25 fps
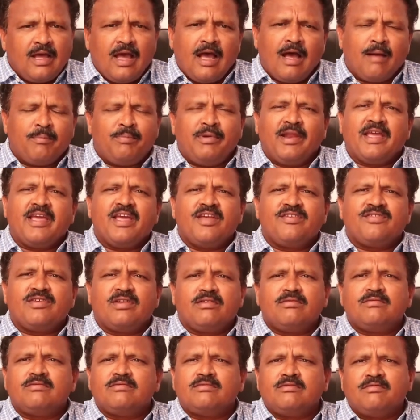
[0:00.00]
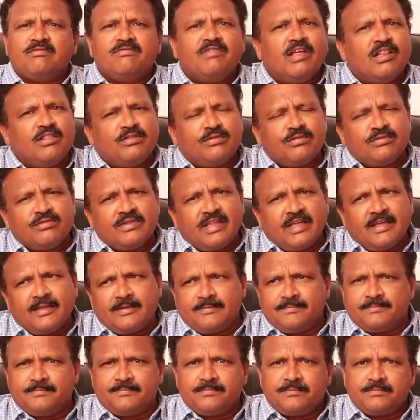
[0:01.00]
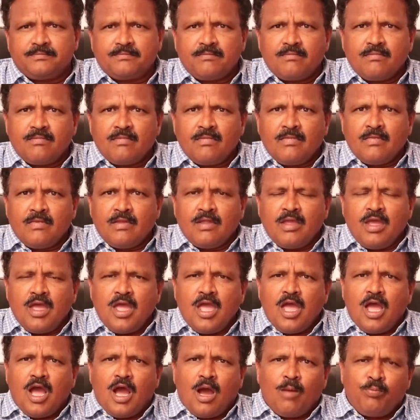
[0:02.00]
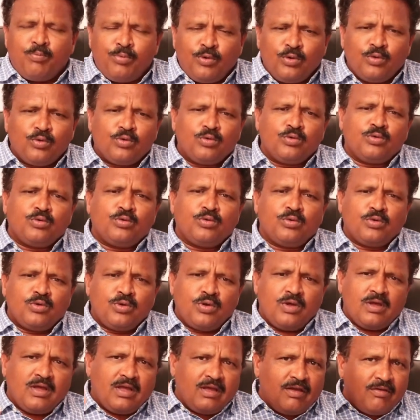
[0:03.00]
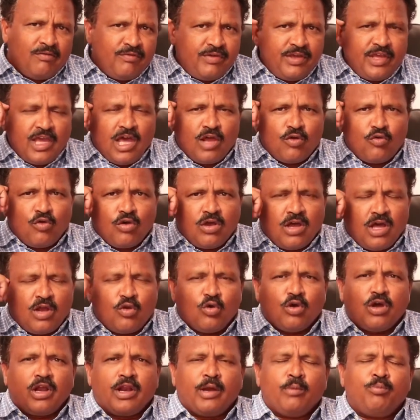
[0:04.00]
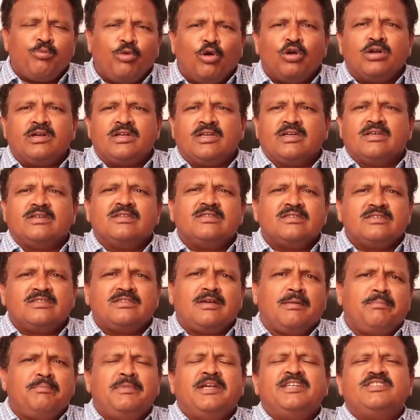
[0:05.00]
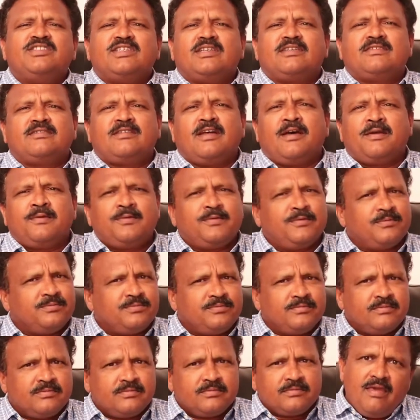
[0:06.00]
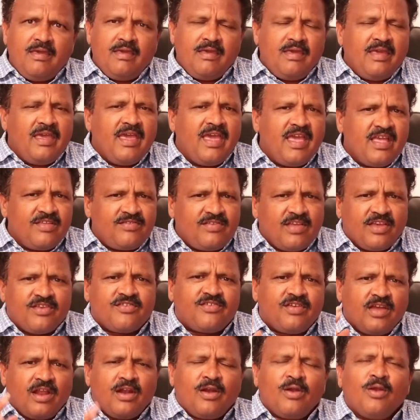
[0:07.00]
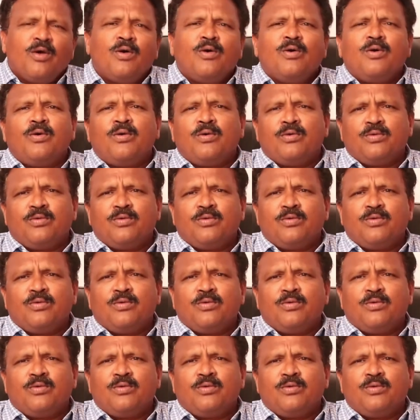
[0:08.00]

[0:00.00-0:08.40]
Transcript: ఆ అప్లికేషను వెళ్తుంది అప్పుడు విఆర్ఓ గారు ఒక రిపోర్ట్ సబ్మిట్ చేస్తారు ఏ సెక్షన్లో